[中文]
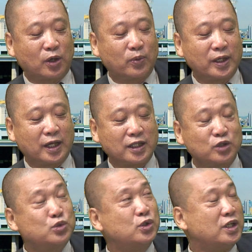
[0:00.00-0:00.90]
脑会谈
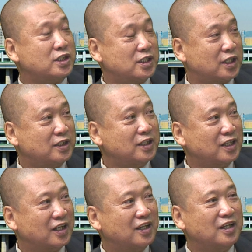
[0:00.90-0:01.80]
的具体行程，